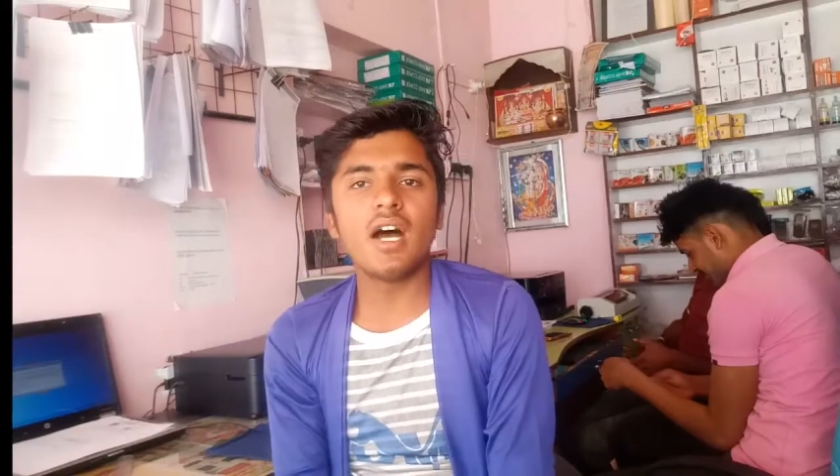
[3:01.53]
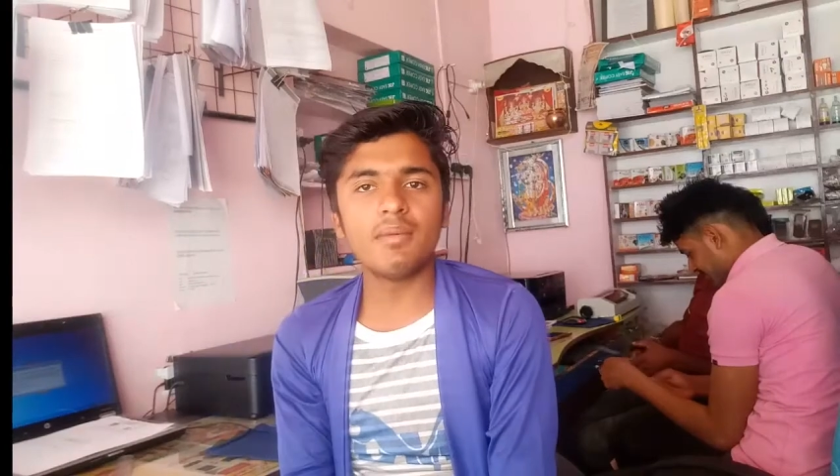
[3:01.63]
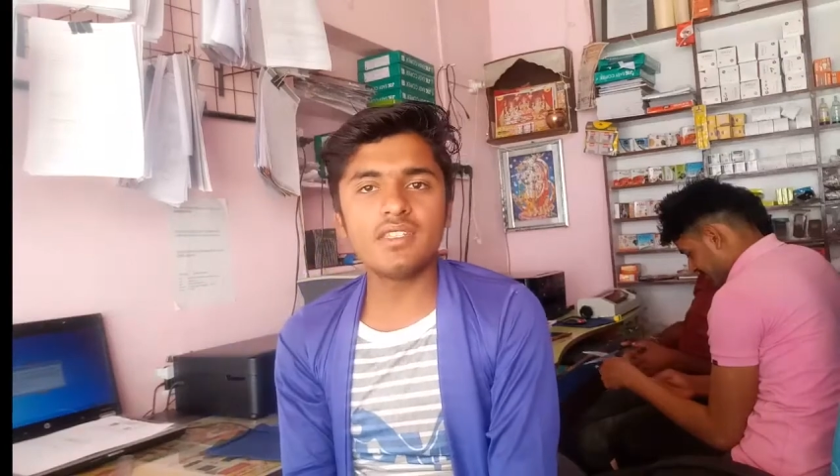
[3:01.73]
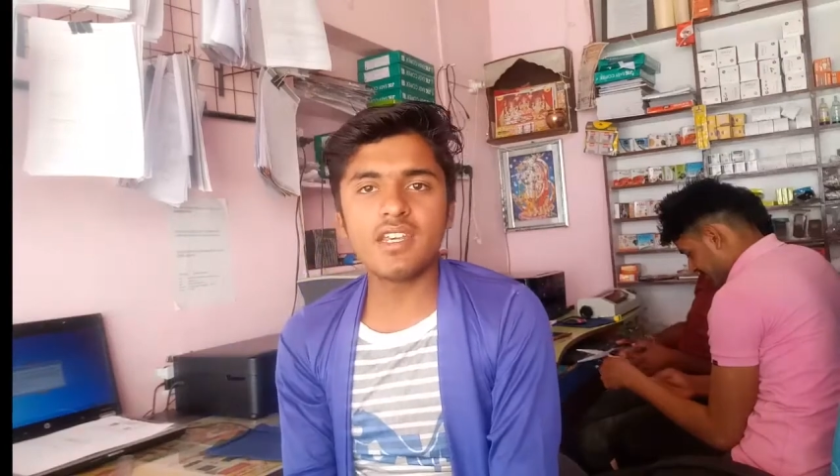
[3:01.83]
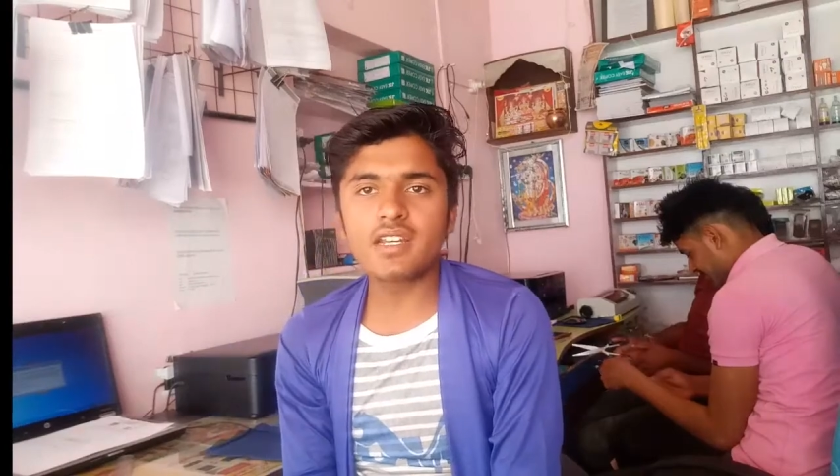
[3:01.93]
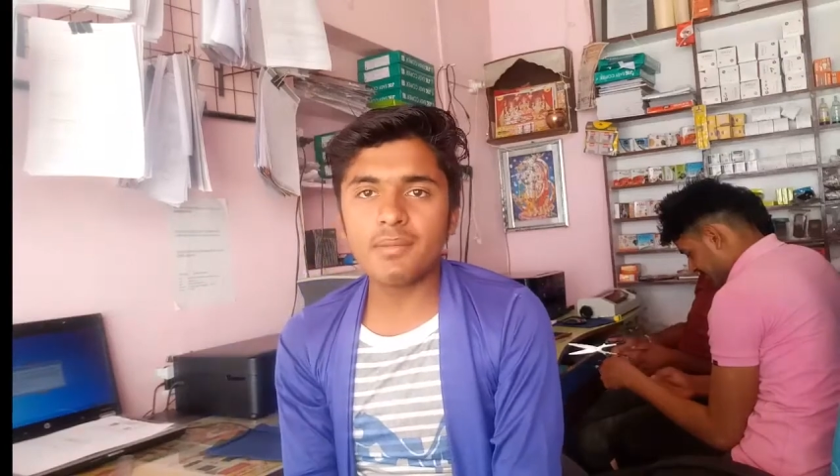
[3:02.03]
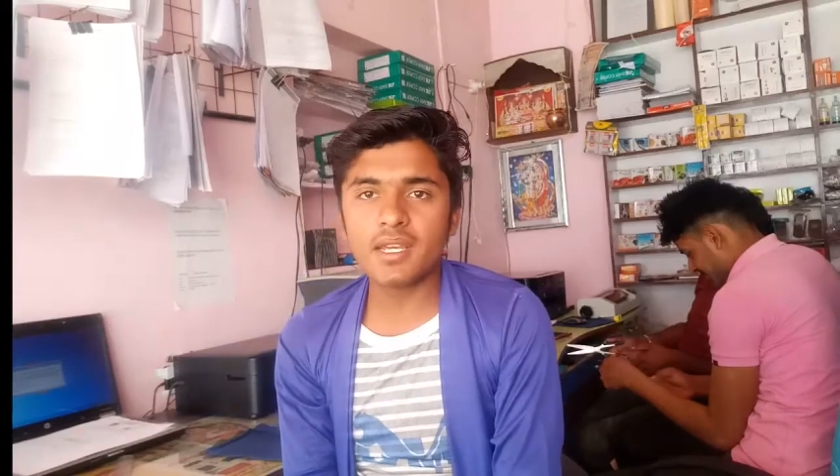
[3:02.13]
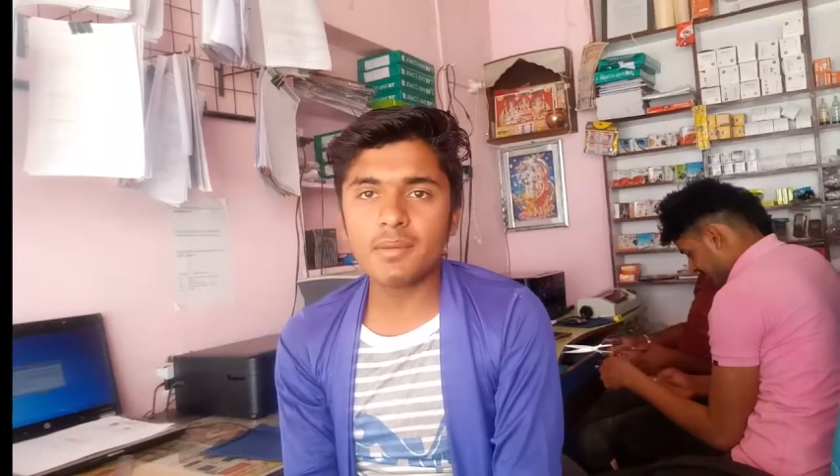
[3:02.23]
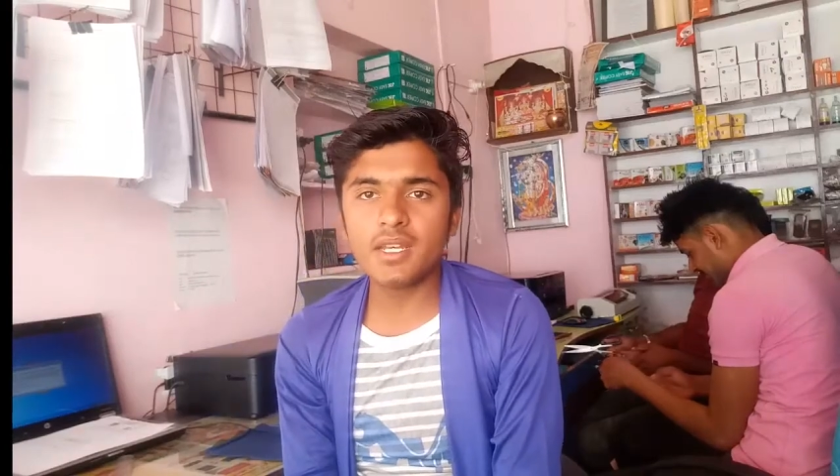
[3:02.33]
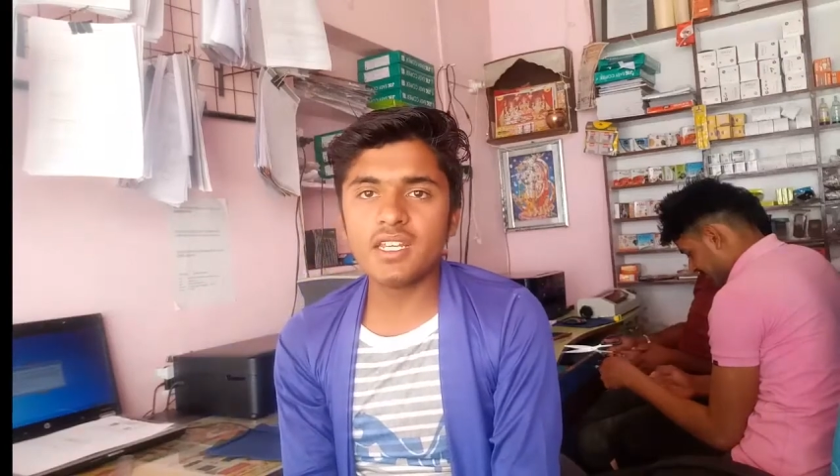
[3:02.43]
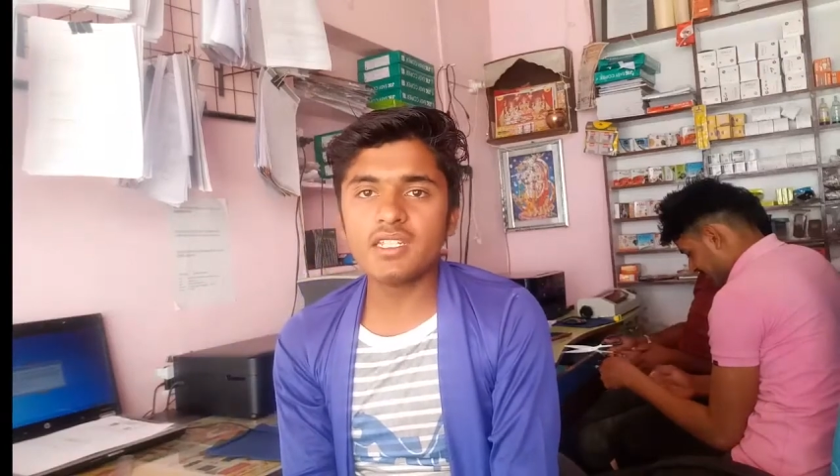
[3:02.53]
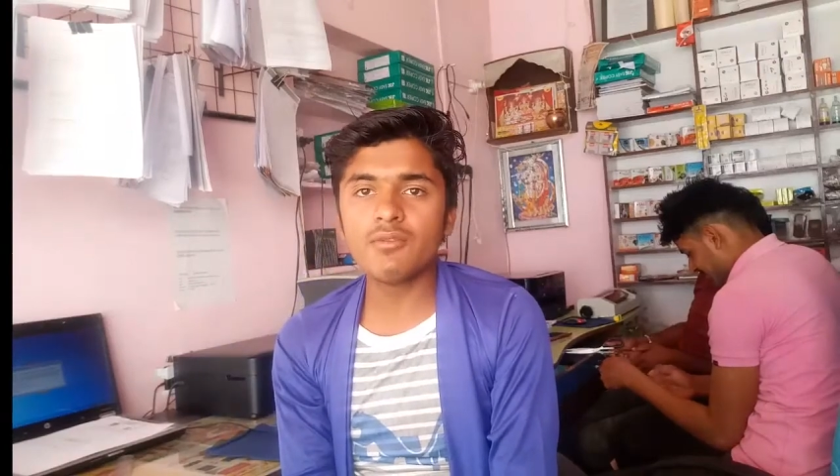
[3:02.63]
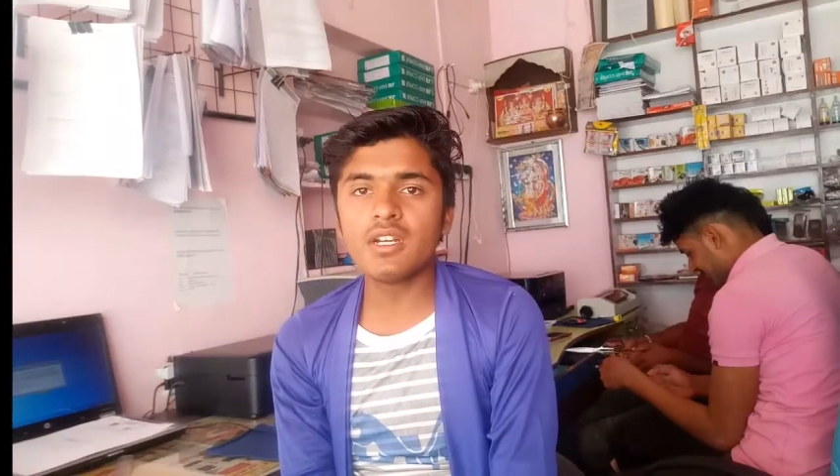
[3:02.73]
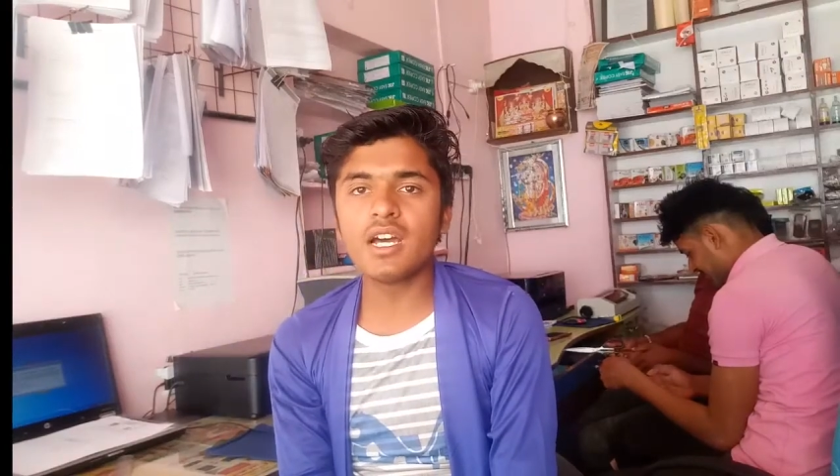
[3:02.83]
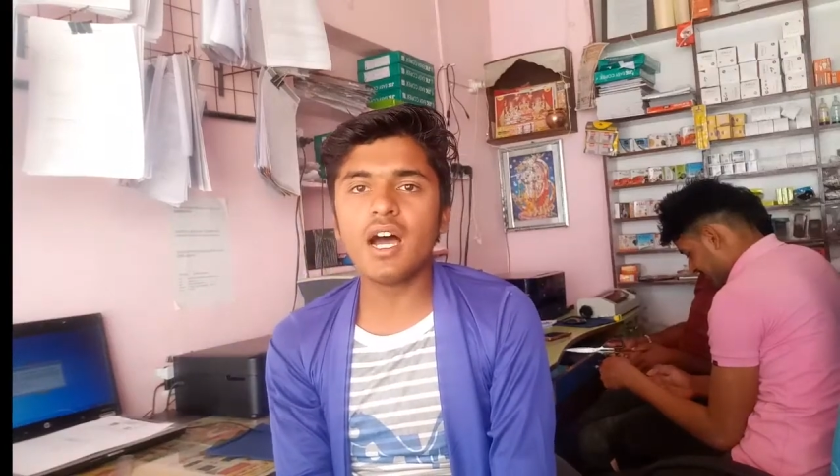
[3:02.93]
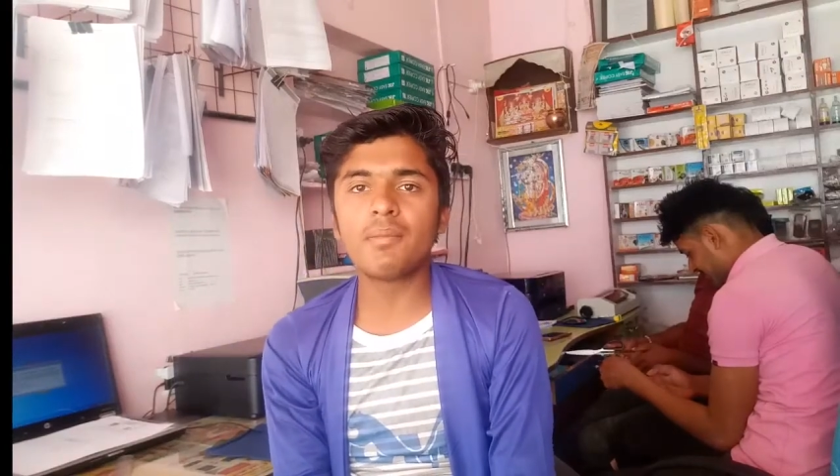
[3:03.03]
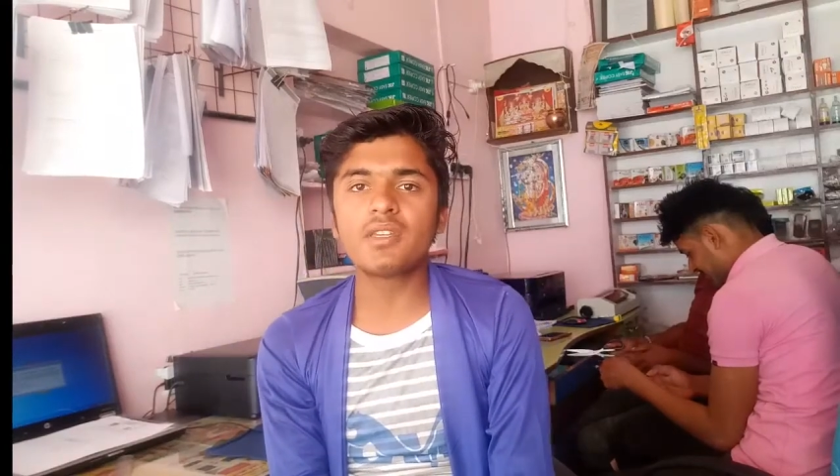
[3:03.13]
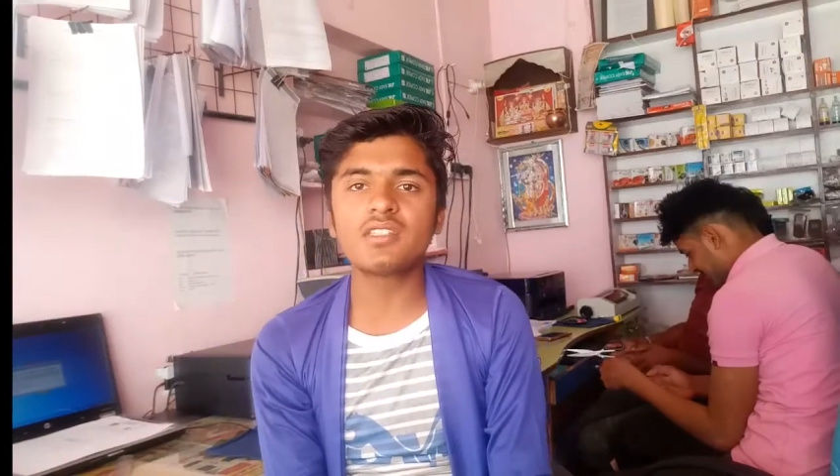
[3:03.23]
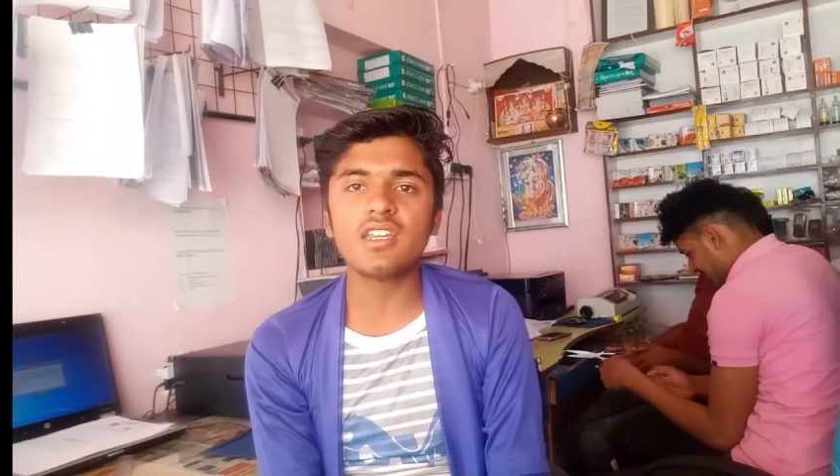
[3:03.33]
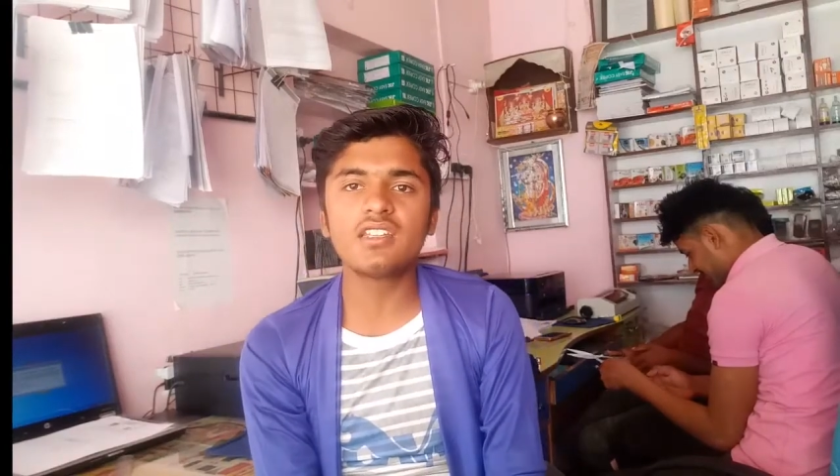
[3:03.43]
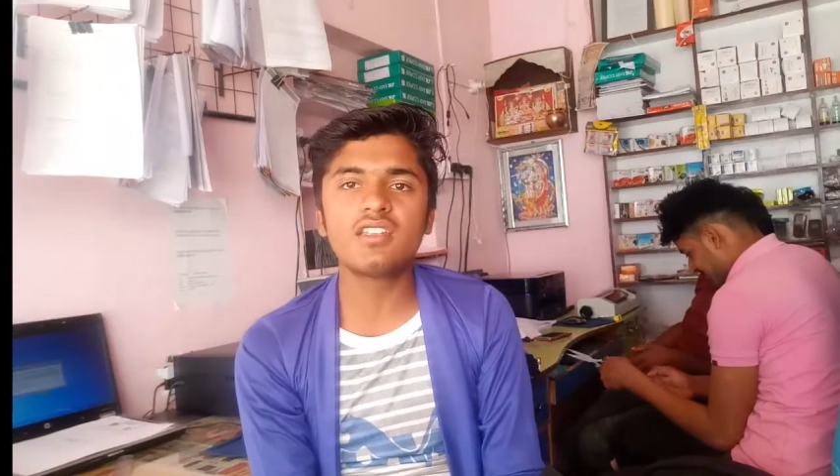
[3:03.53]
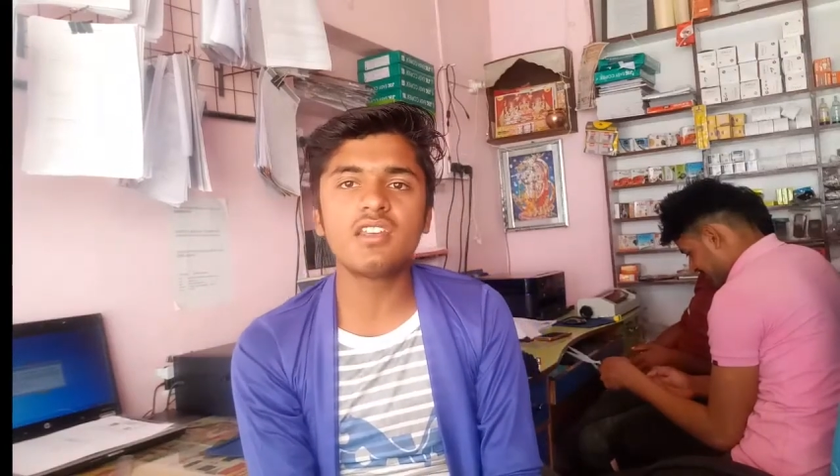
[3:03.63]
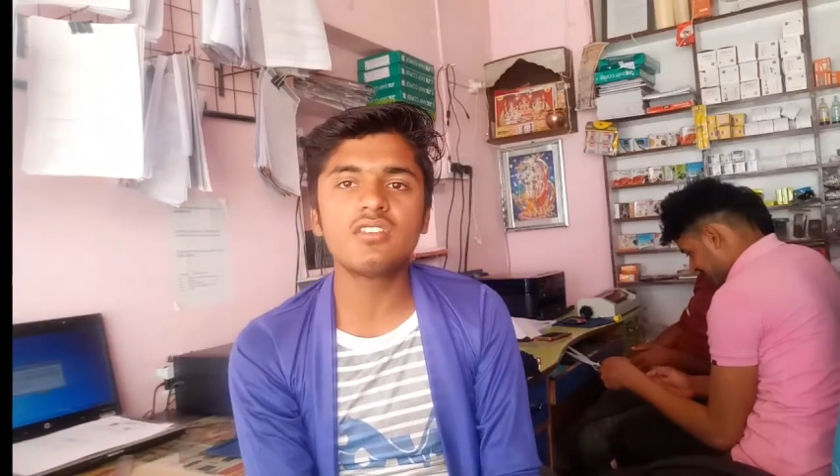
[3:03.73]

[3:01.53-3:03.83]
अपने चैट का बैकअप ले लीजिए वरना आपकी सारी की सारी